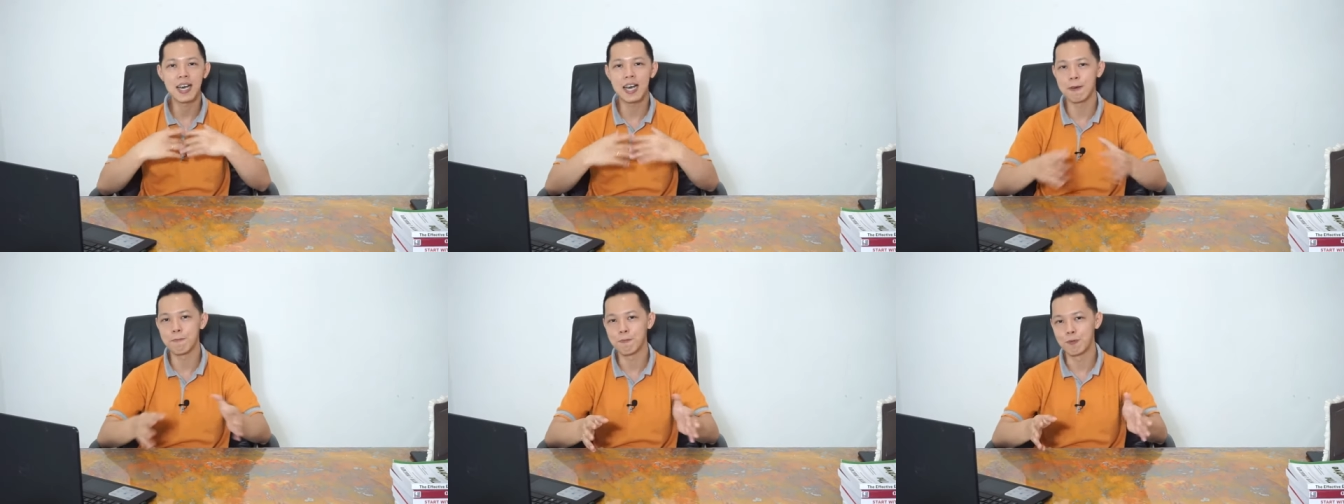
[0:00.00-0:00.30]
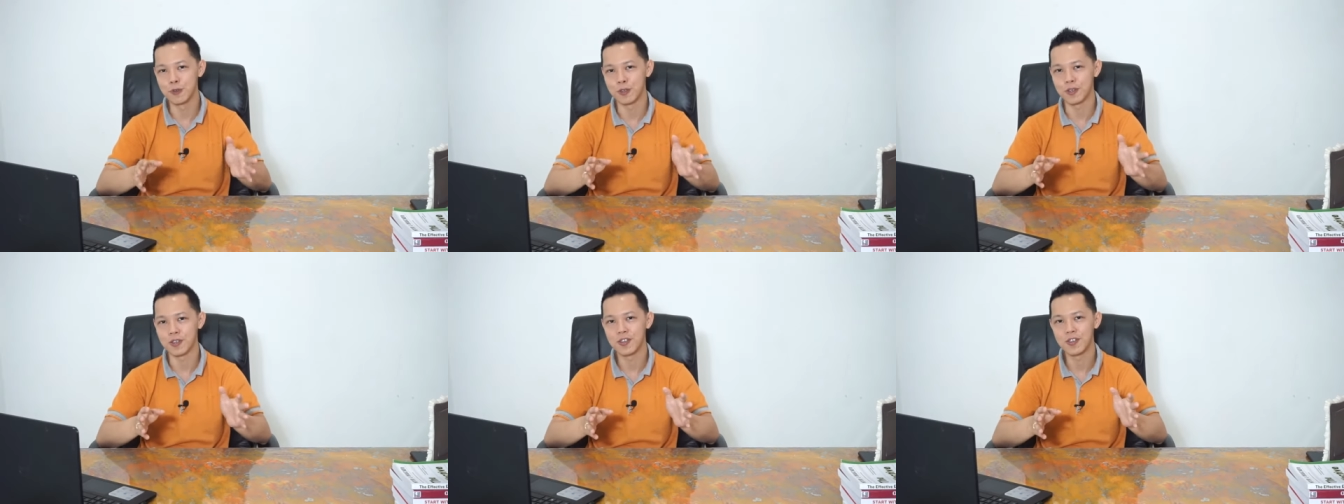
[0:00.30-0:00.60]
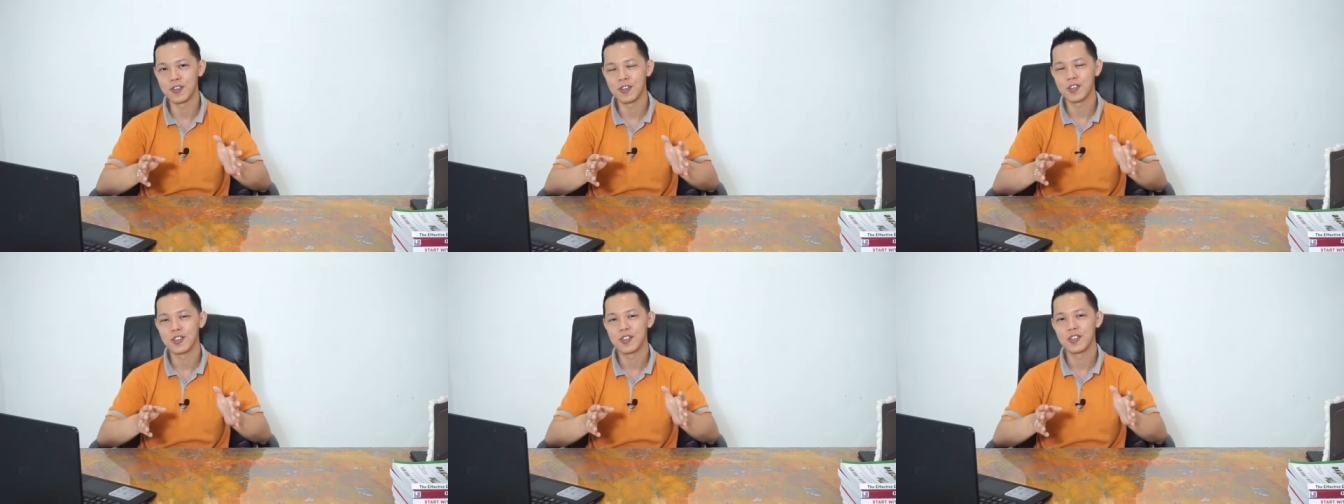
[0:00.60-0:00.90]

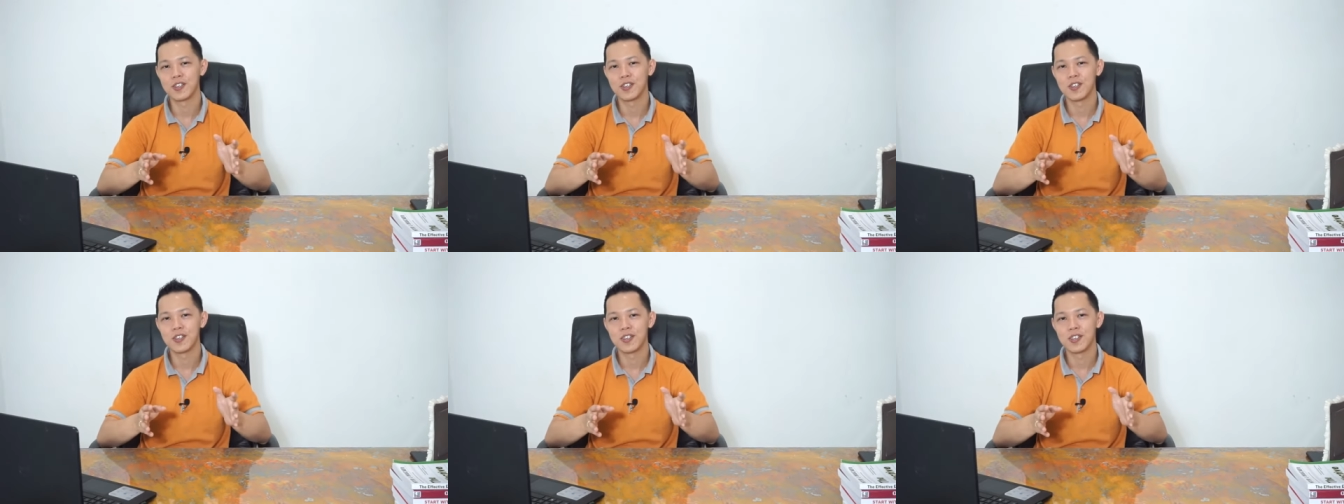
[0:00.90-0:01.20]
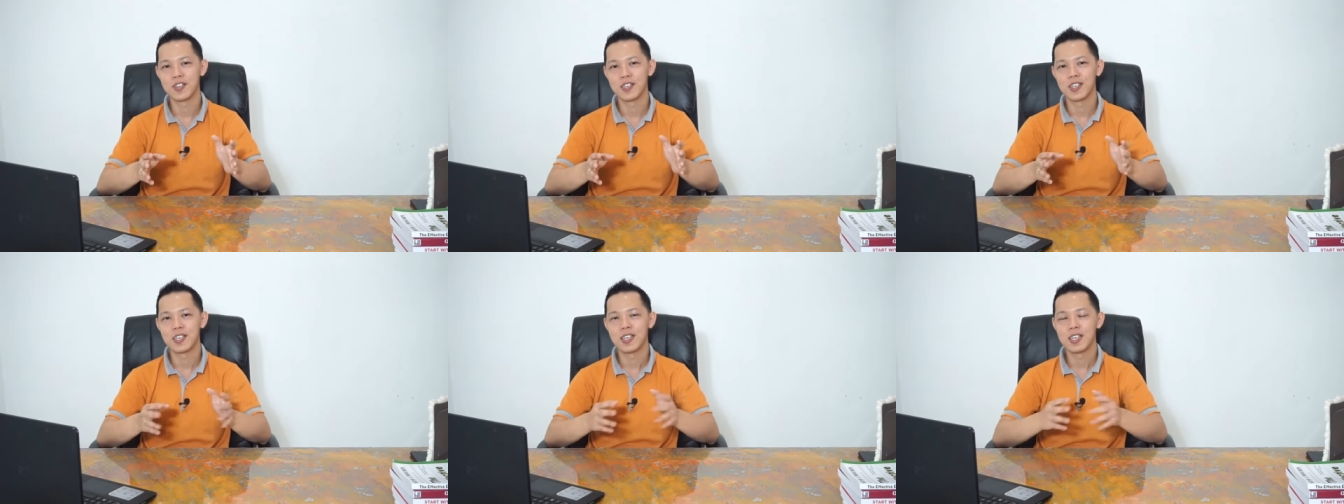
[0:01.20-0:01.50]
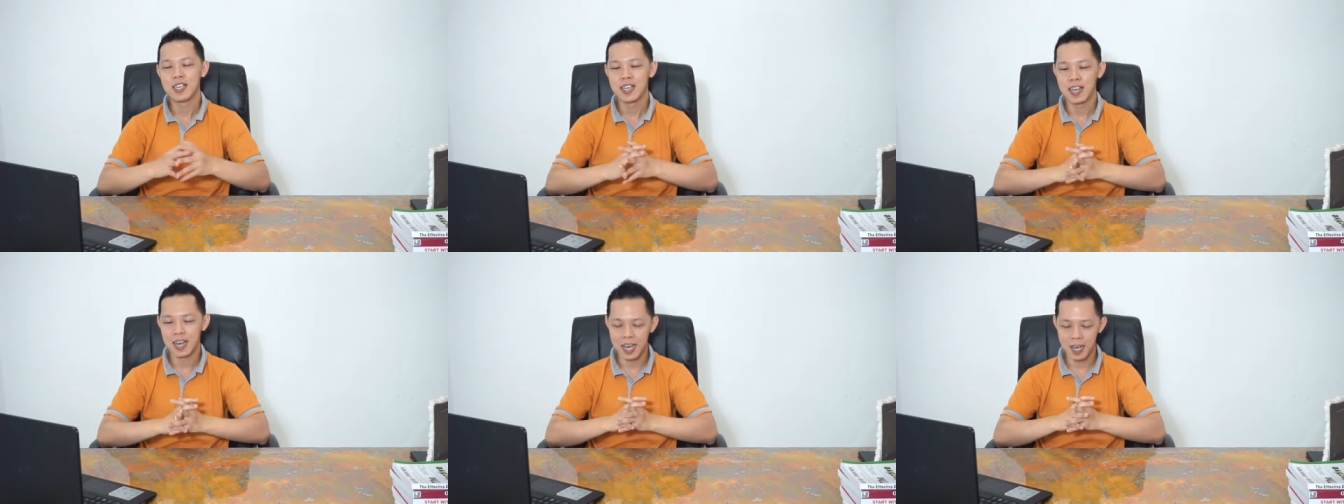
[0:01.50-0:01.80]
kabur.
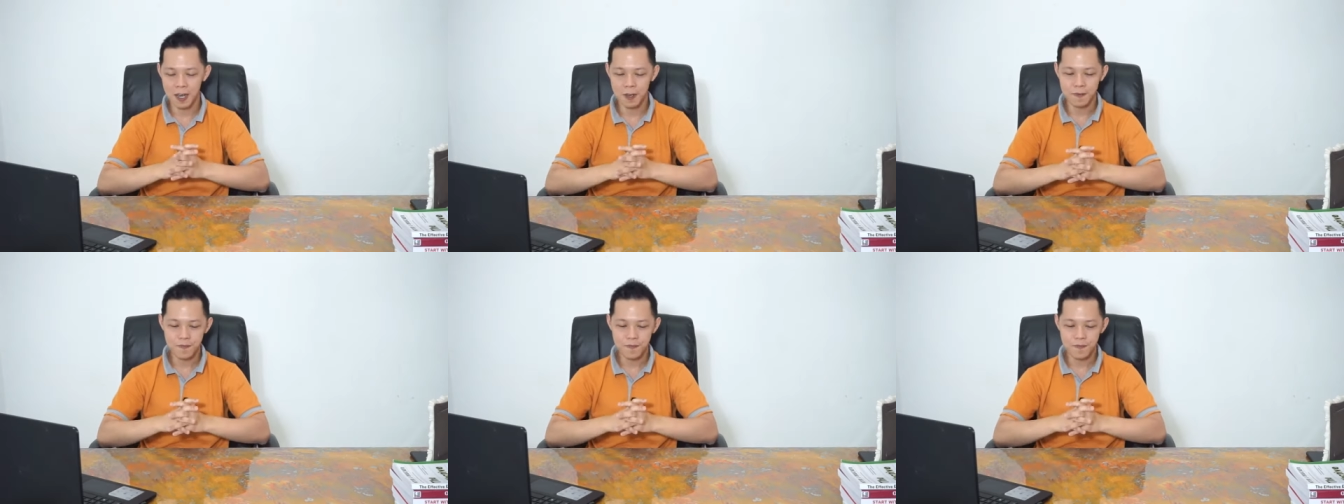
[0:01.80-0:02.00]
Nah,